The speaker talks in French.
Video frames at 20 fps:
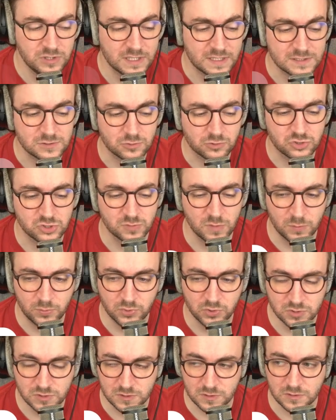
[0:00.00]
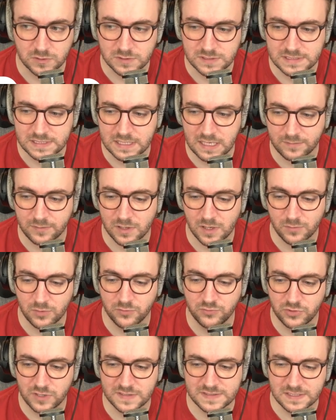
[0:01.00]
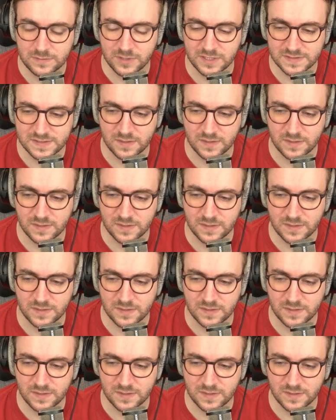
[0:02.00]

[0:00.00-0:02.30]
des questions que je me pose, euh, c'est la populaire c'est bien